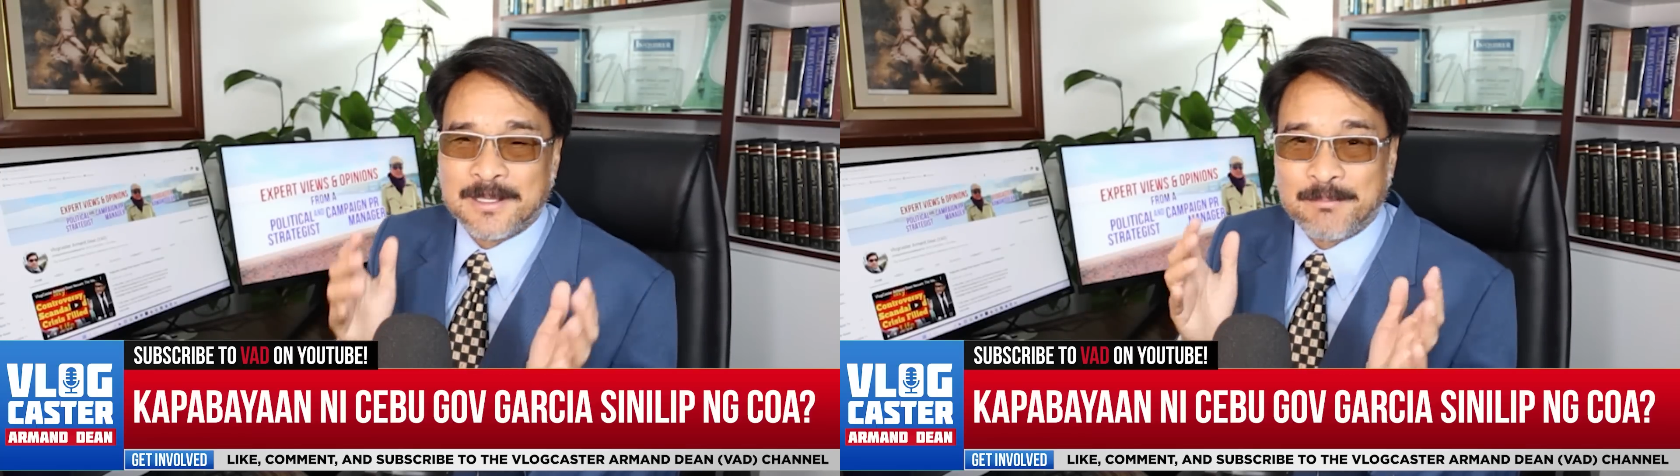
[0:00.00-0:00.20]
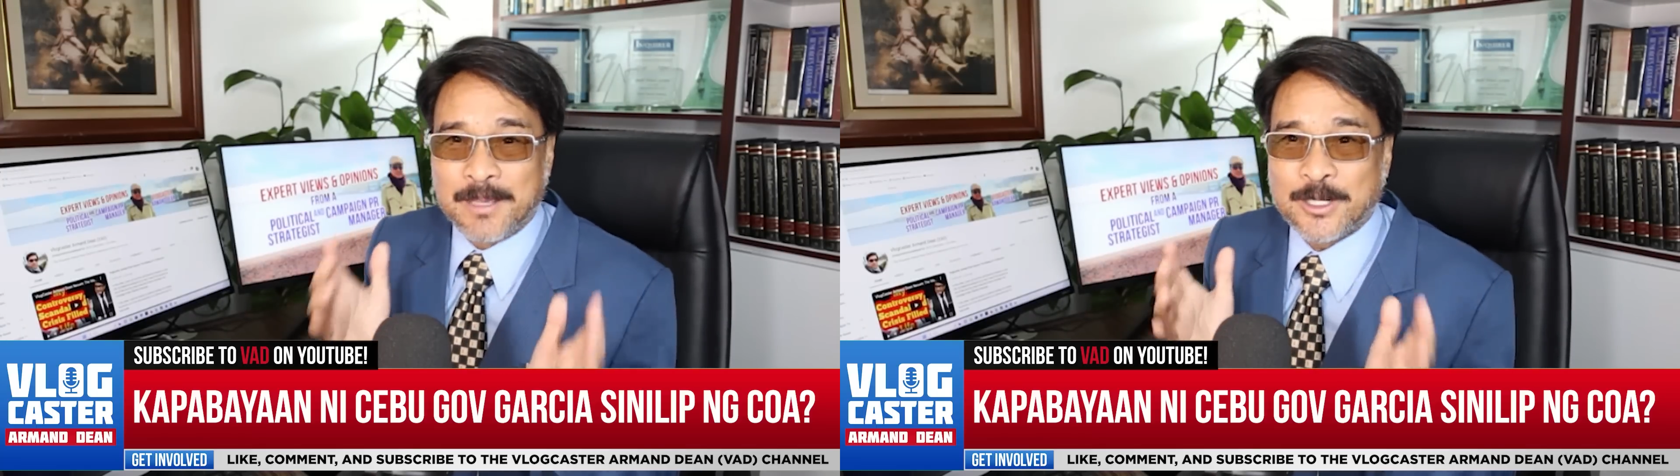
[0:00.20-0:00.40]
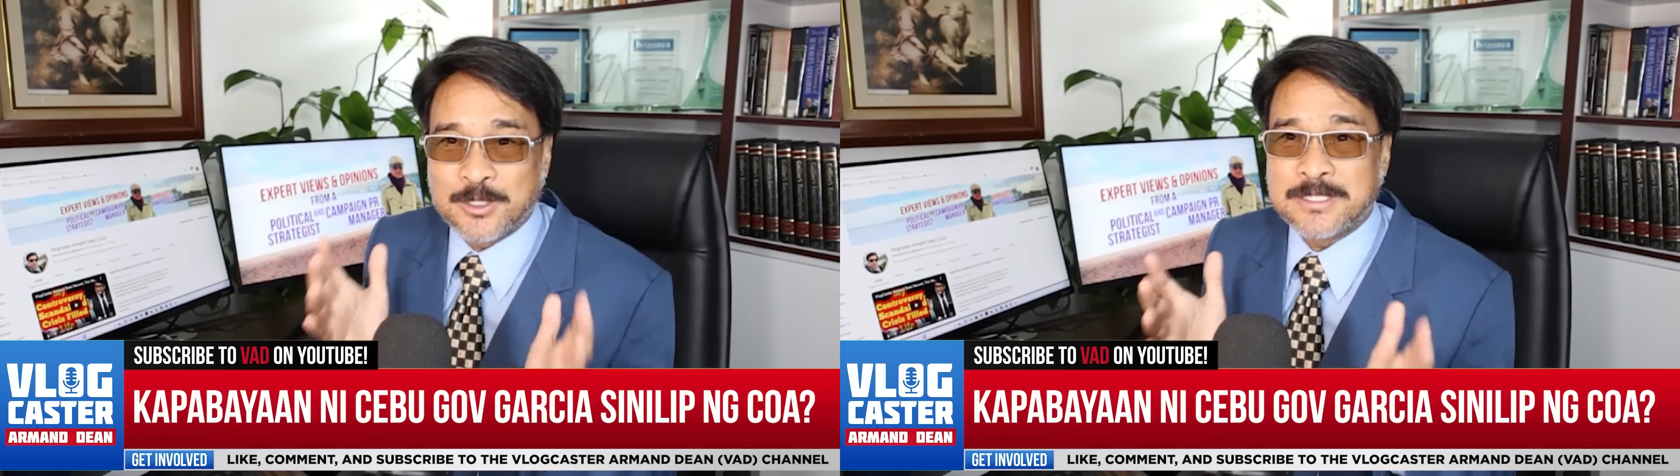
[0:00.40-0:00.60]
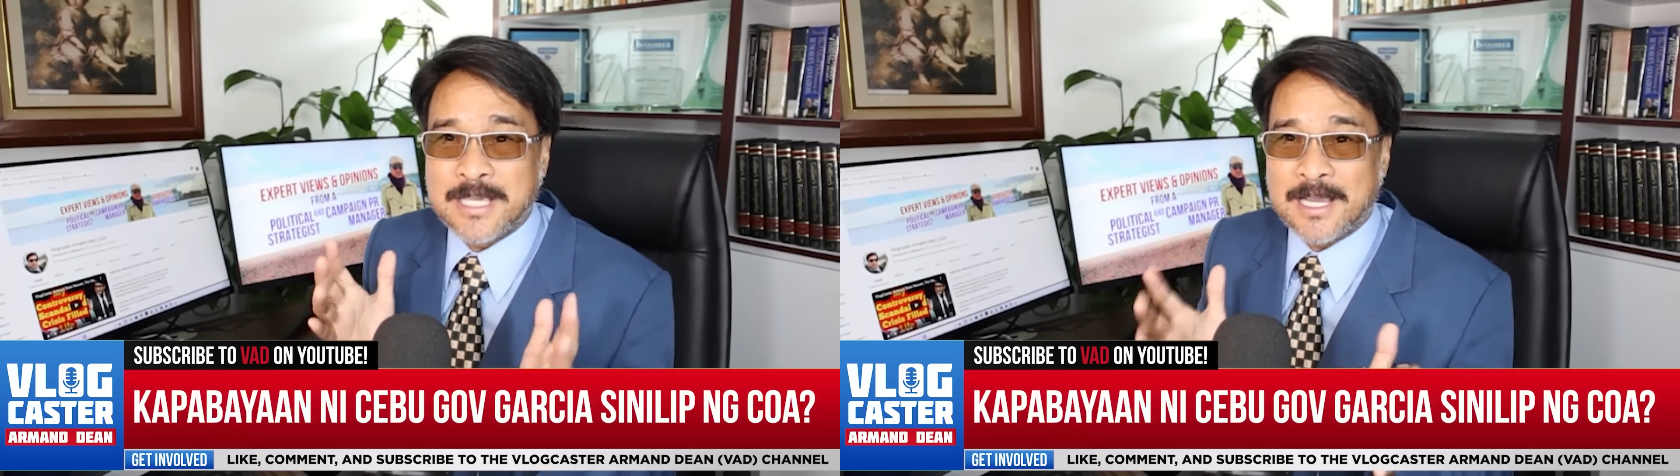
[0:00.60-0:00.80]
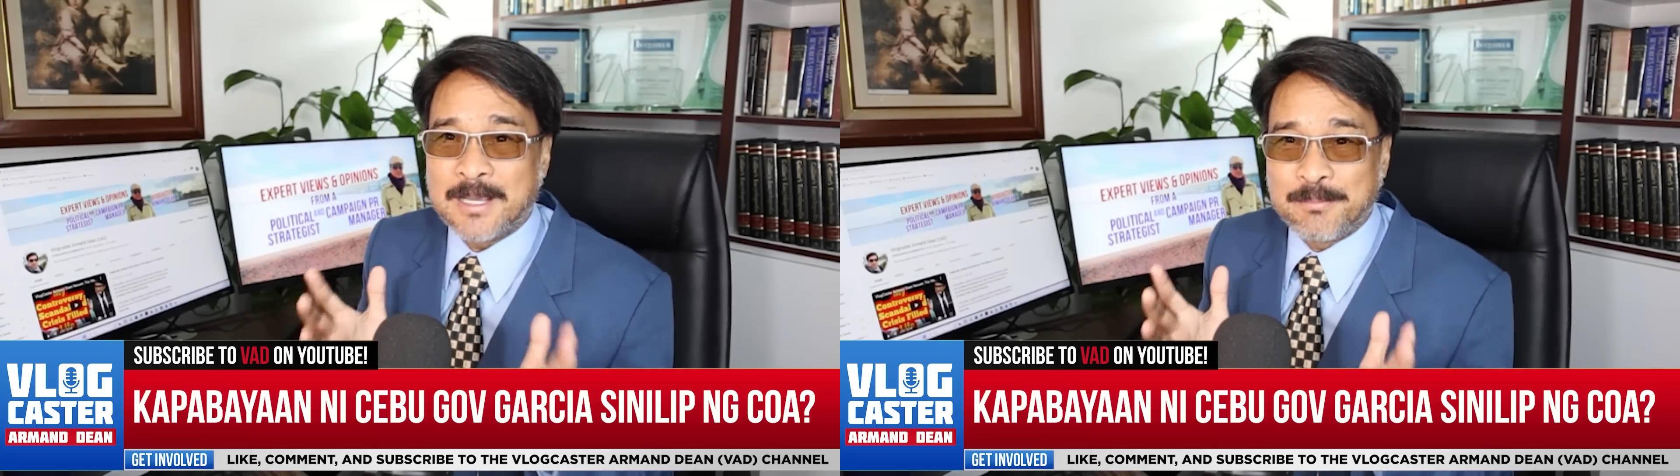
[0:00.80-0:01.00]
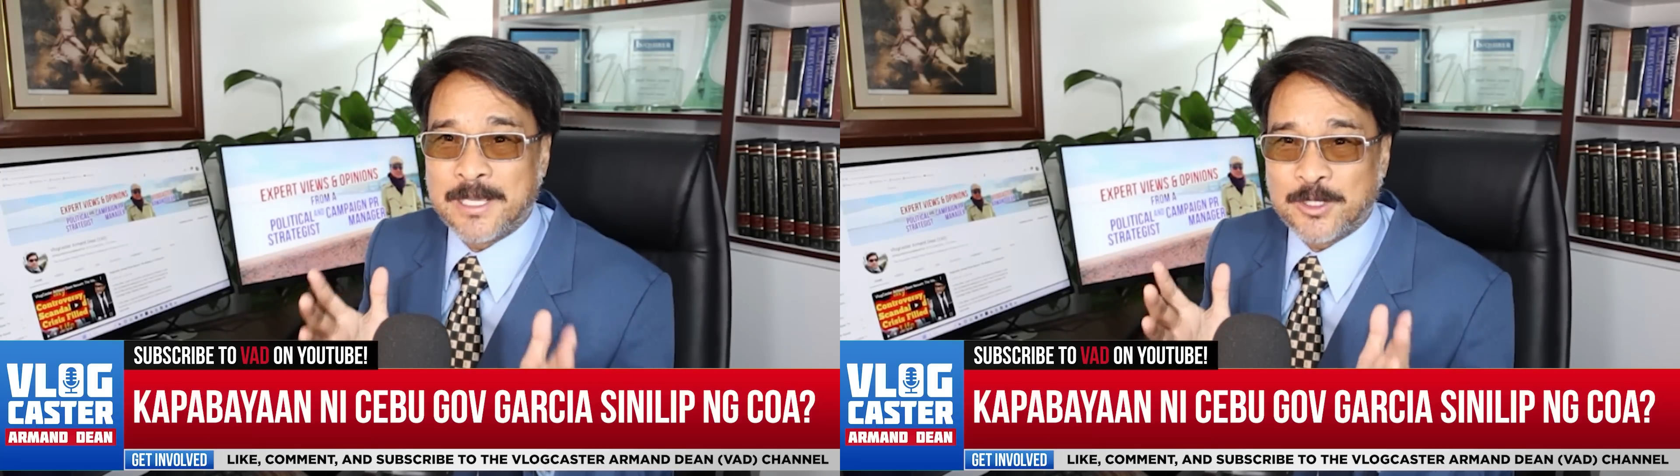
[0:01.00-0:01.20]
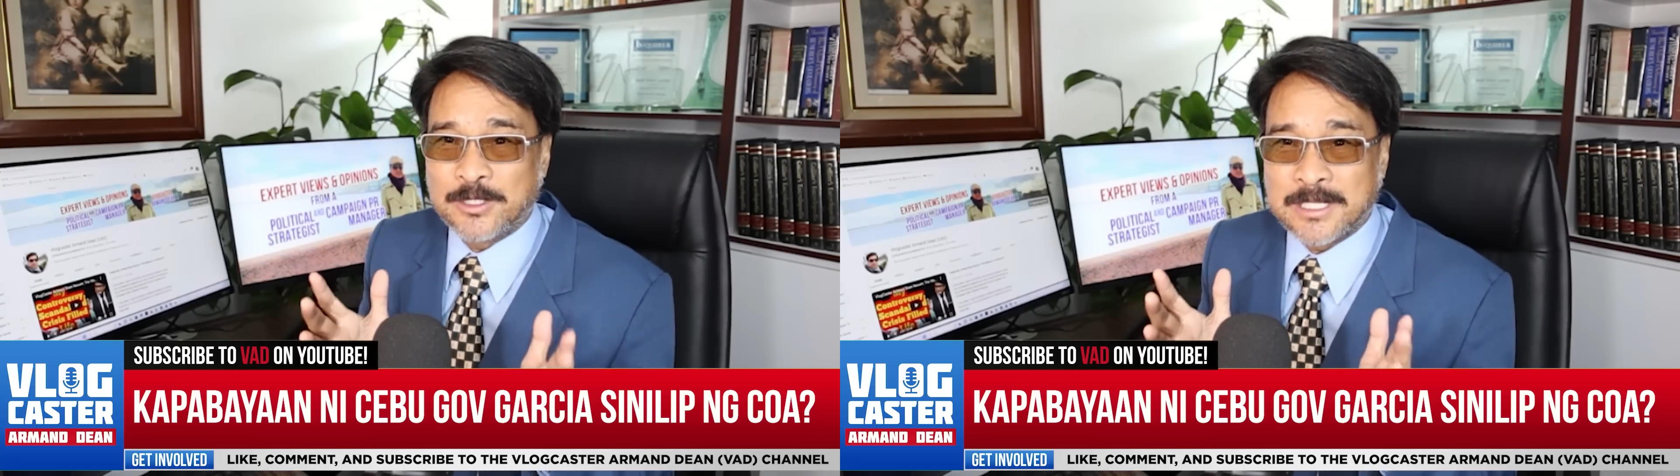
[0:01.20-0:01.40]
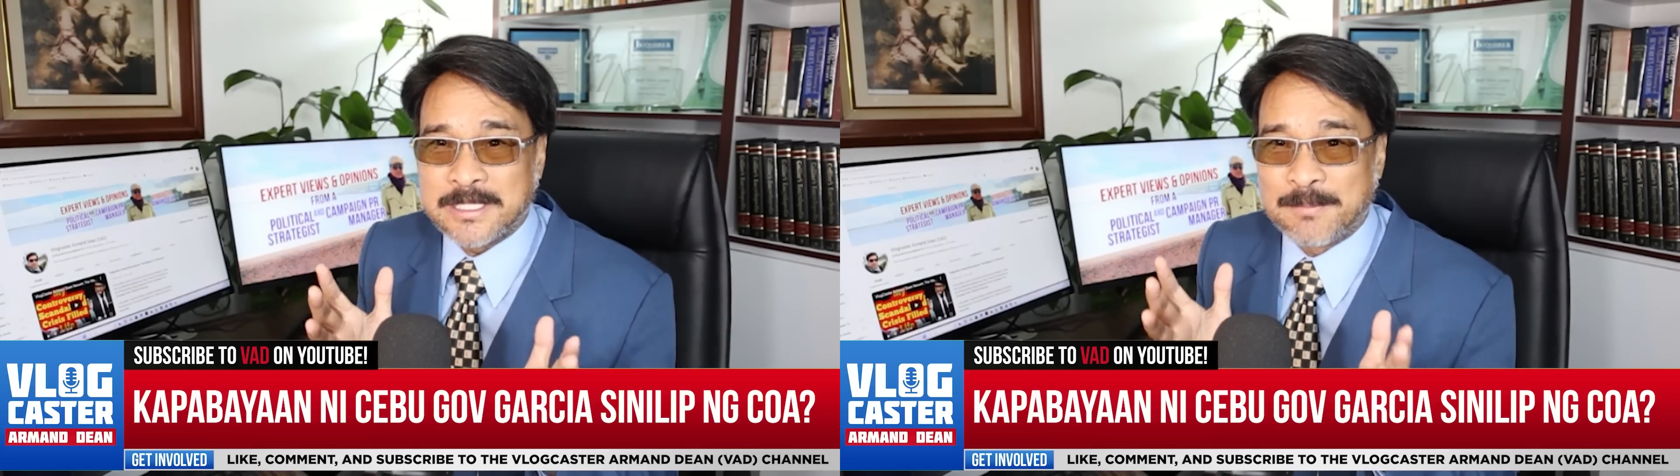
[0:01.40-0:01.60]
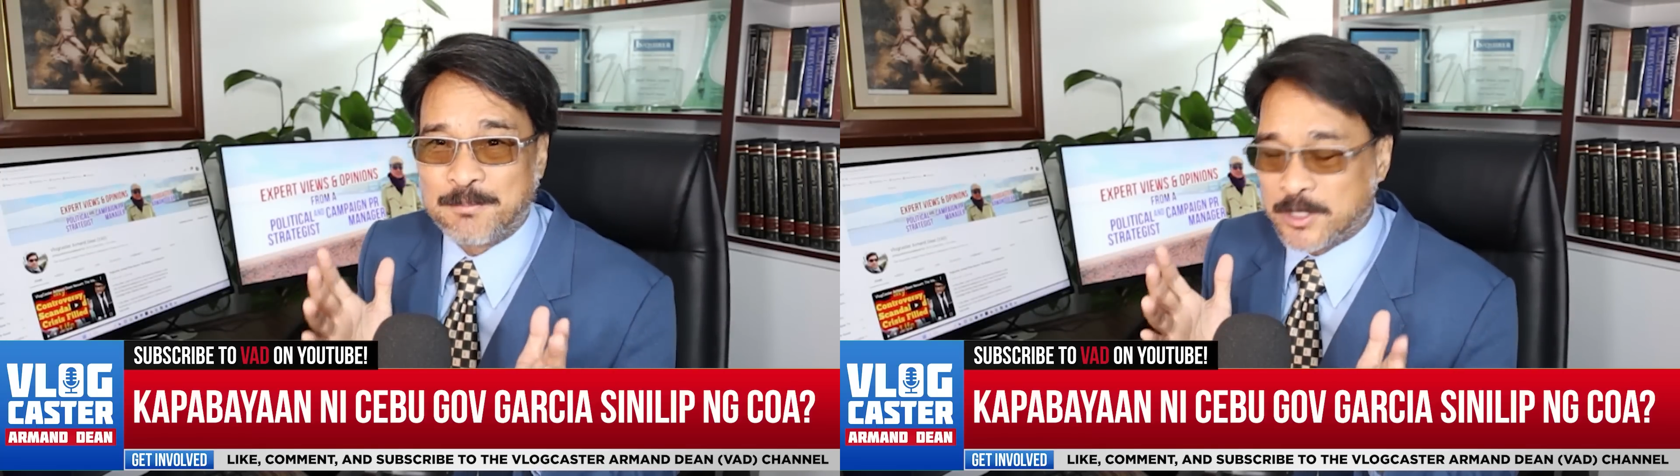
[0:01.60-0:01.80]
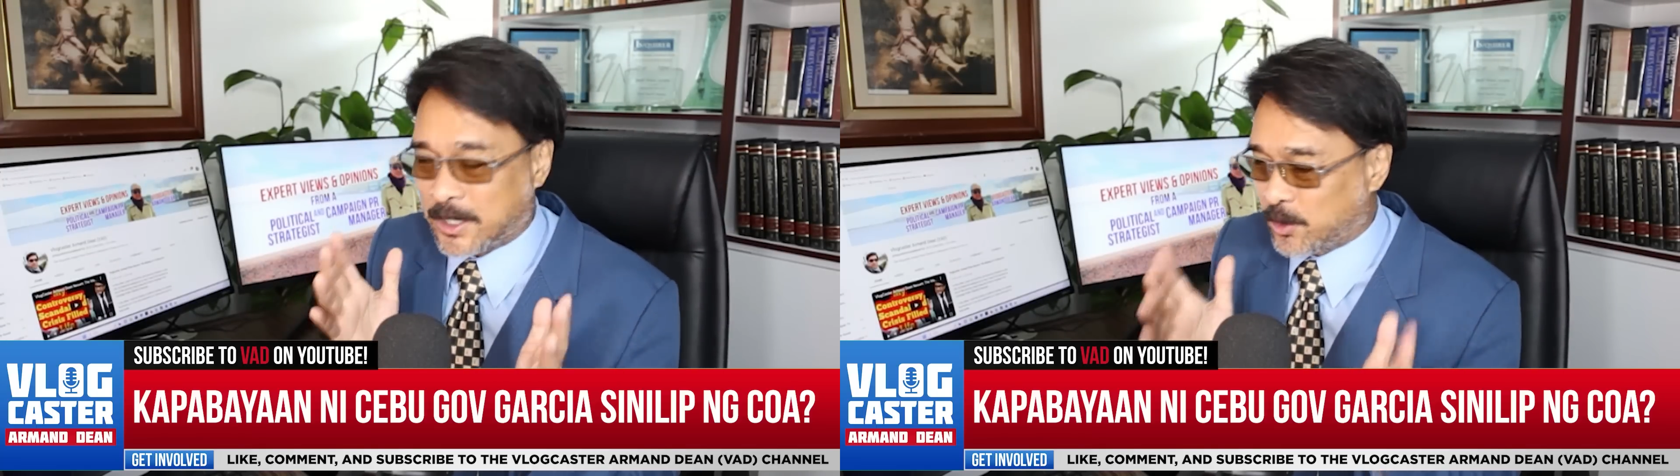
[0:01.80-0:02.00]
meron siya, meron ang Cebu ng